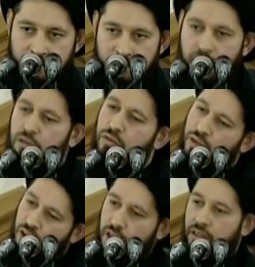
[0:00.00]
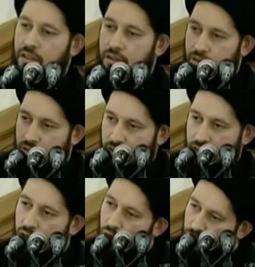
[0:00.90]
لو فرض
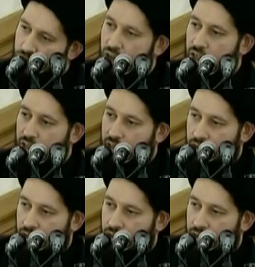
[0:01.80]
لو فرض